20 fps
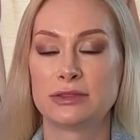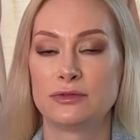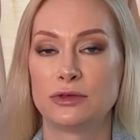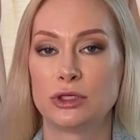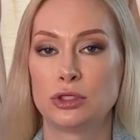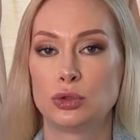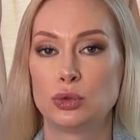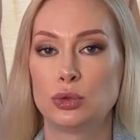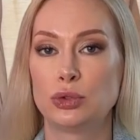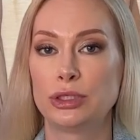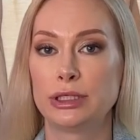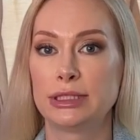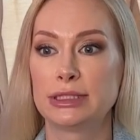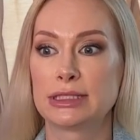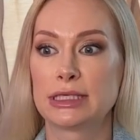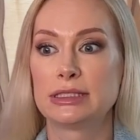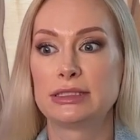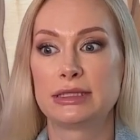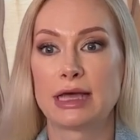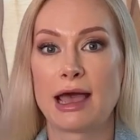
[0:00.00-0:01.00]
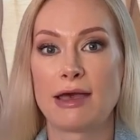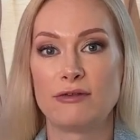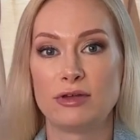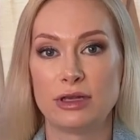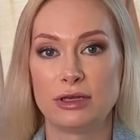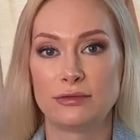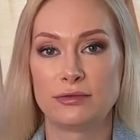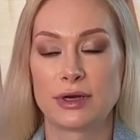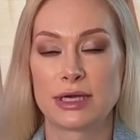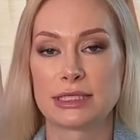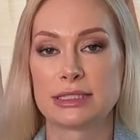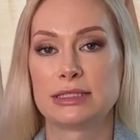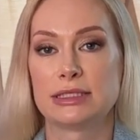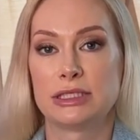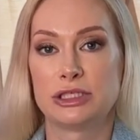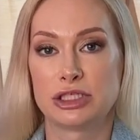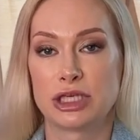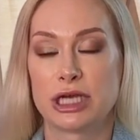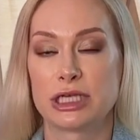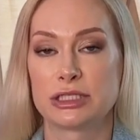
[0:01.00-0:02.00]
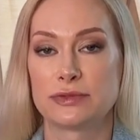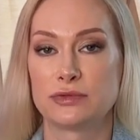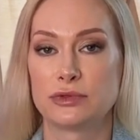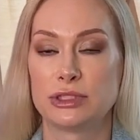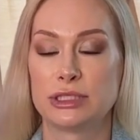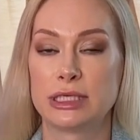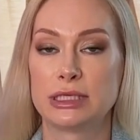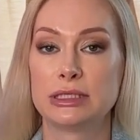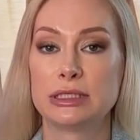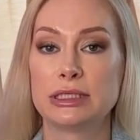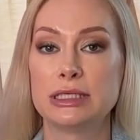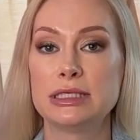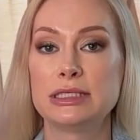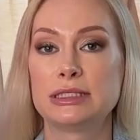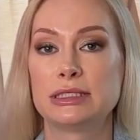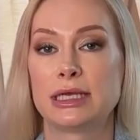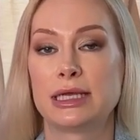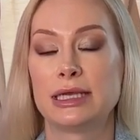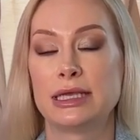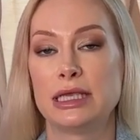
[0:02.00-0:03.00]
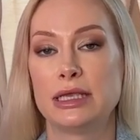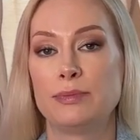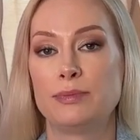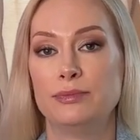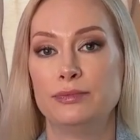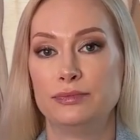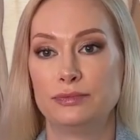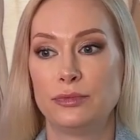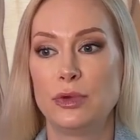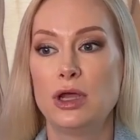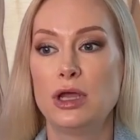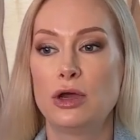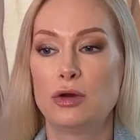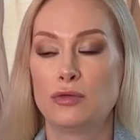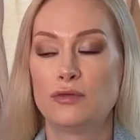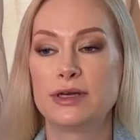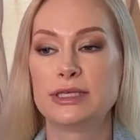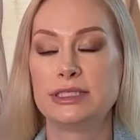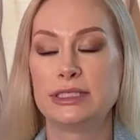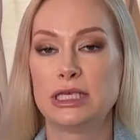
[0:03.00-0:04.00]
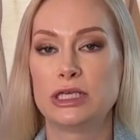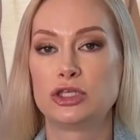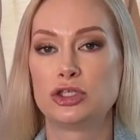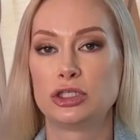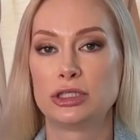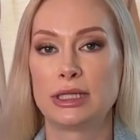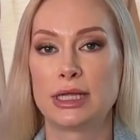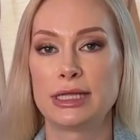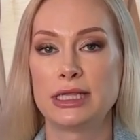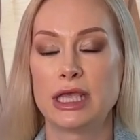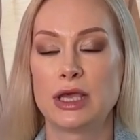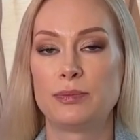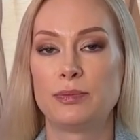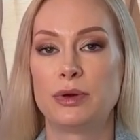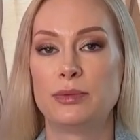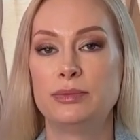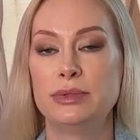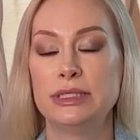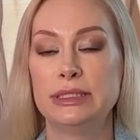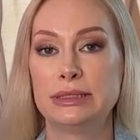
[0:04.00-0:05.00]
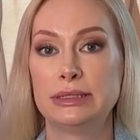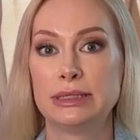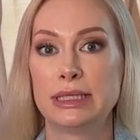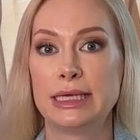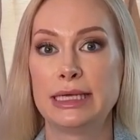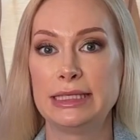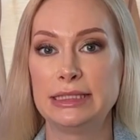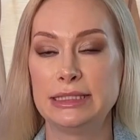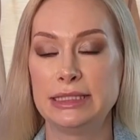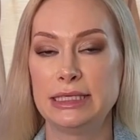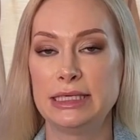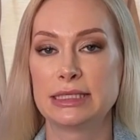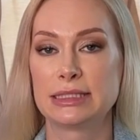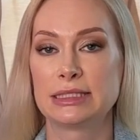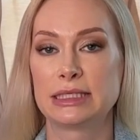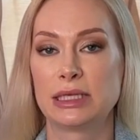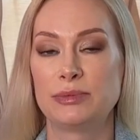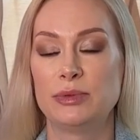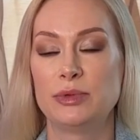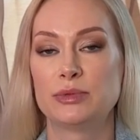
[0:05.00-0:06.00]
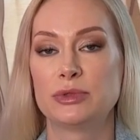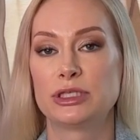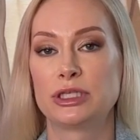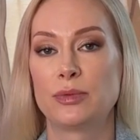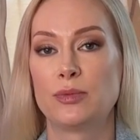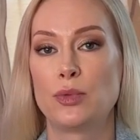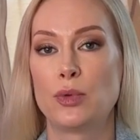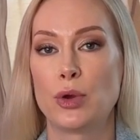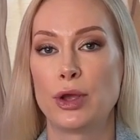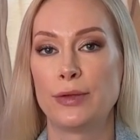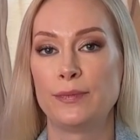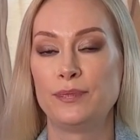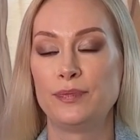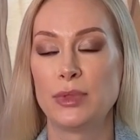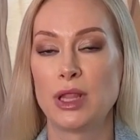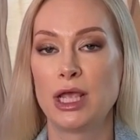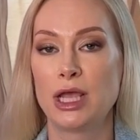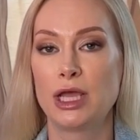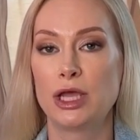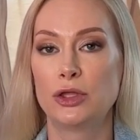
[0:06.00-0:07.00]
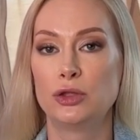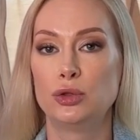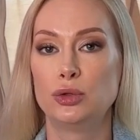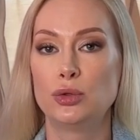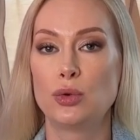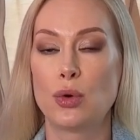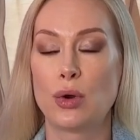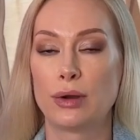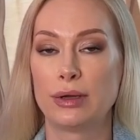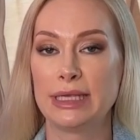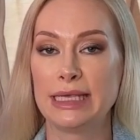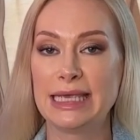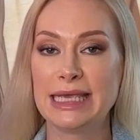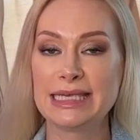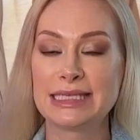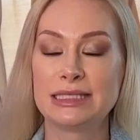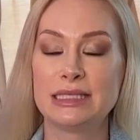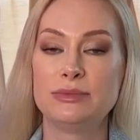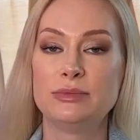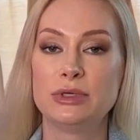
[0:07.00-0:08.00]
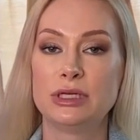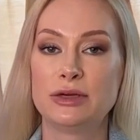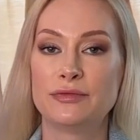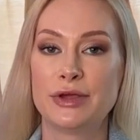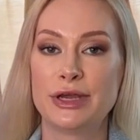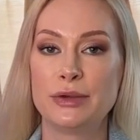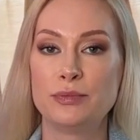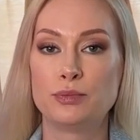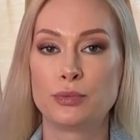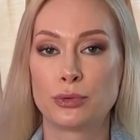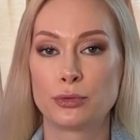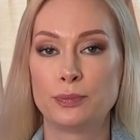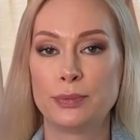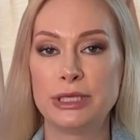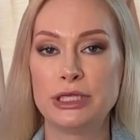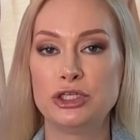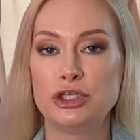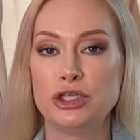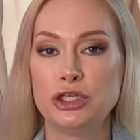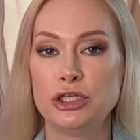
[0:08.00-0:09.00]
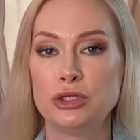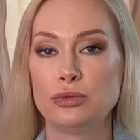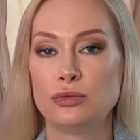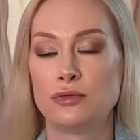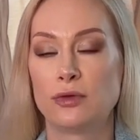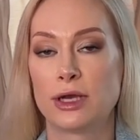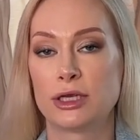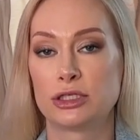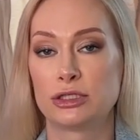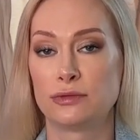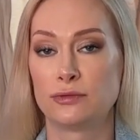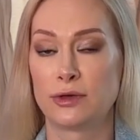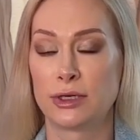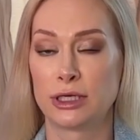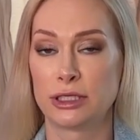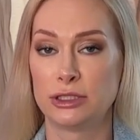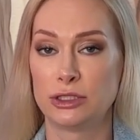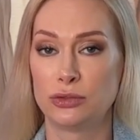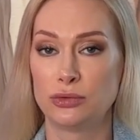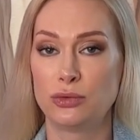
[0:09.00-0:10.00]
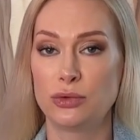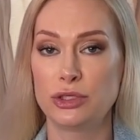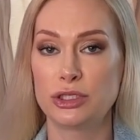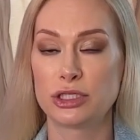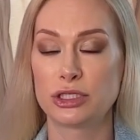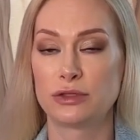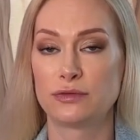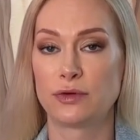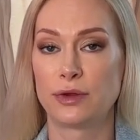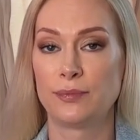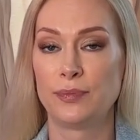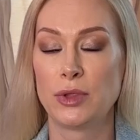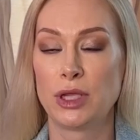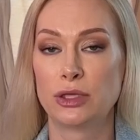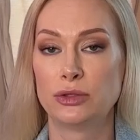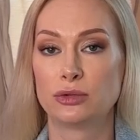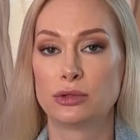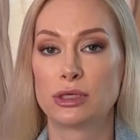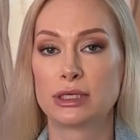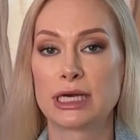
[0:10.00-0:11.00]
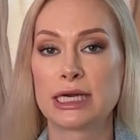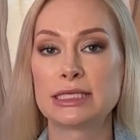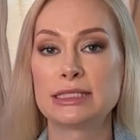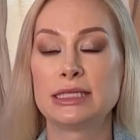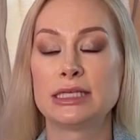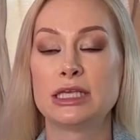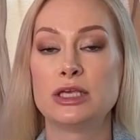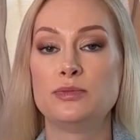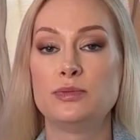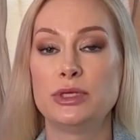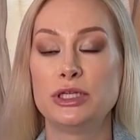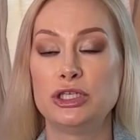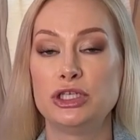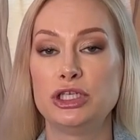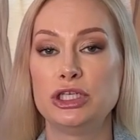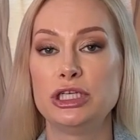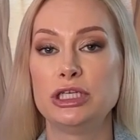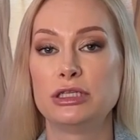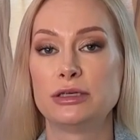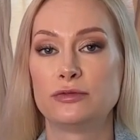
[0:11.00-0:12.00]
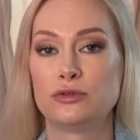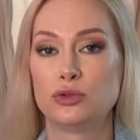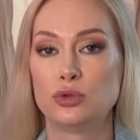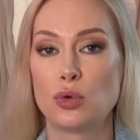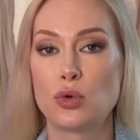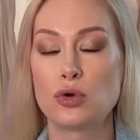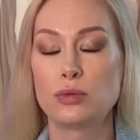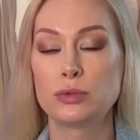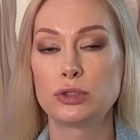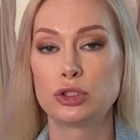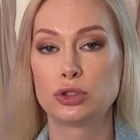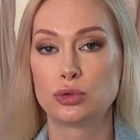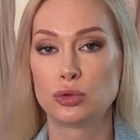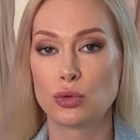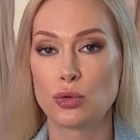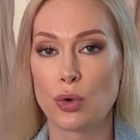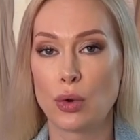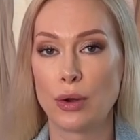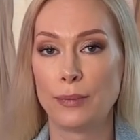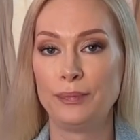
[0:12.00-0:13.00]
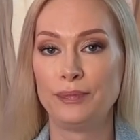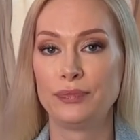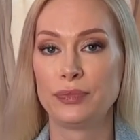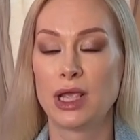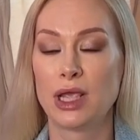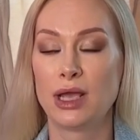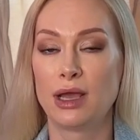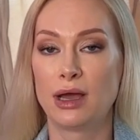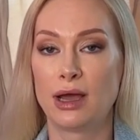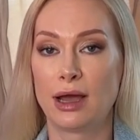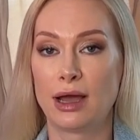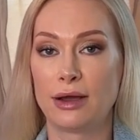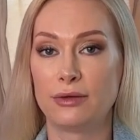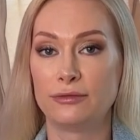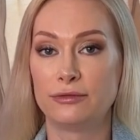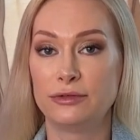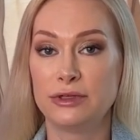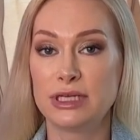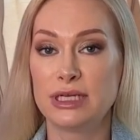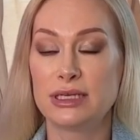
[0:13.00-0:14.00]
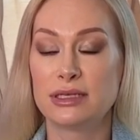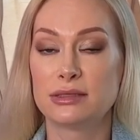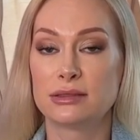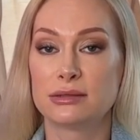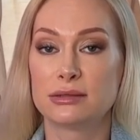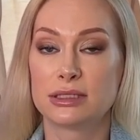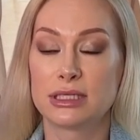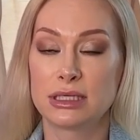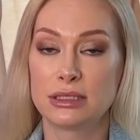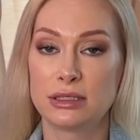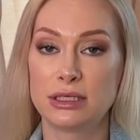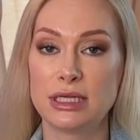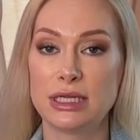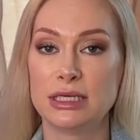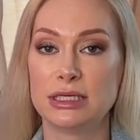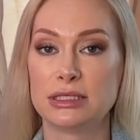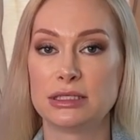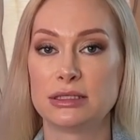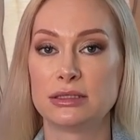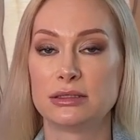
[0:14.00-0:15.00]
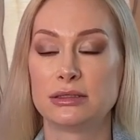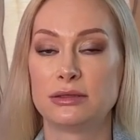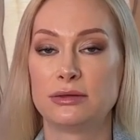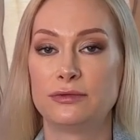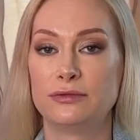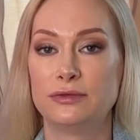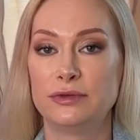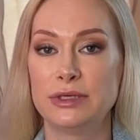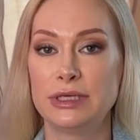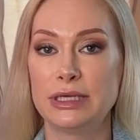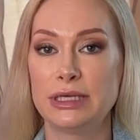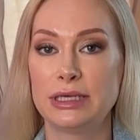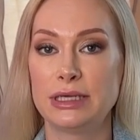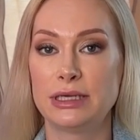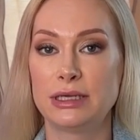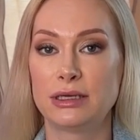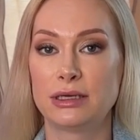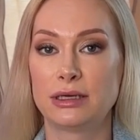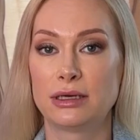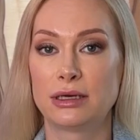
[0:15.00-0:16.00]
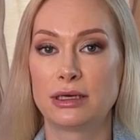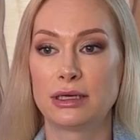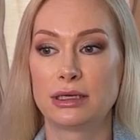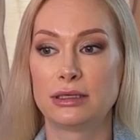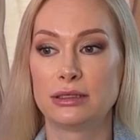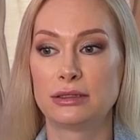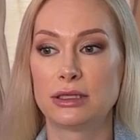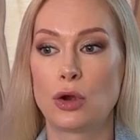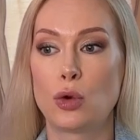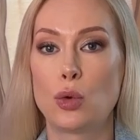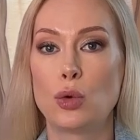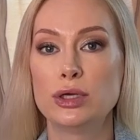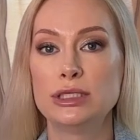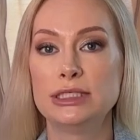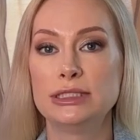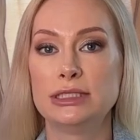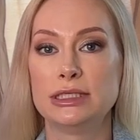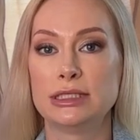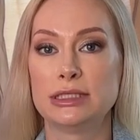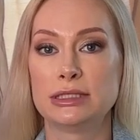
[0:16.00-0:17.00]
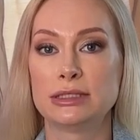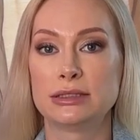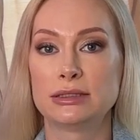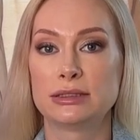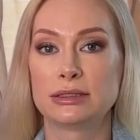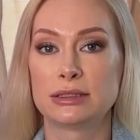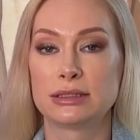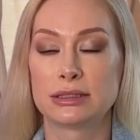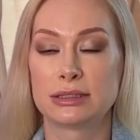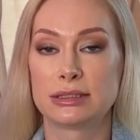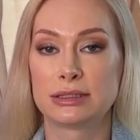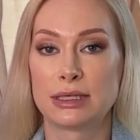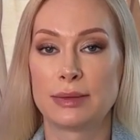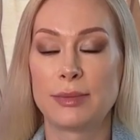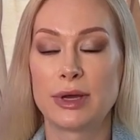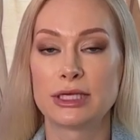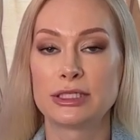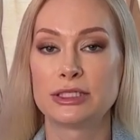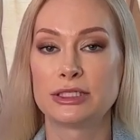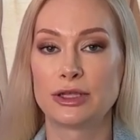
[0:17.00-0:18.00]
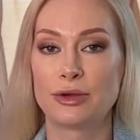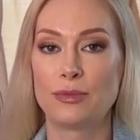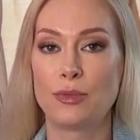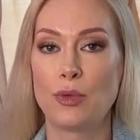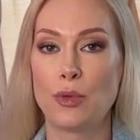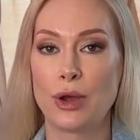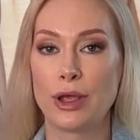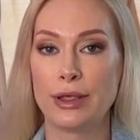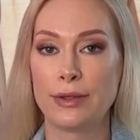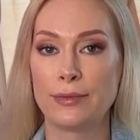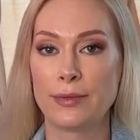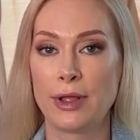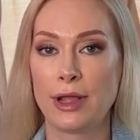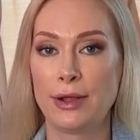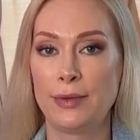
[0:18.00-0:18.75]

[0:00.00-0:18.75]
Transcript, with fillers: которые заставили вас сейчас вот закрыться, и у вас есть желание побыть наедине с самим собой. Но если мы говорим про причину вашего одиночества, то как раз-таки причина в том, что а, вы закрылись, вы а, находитесь э, сама с собой.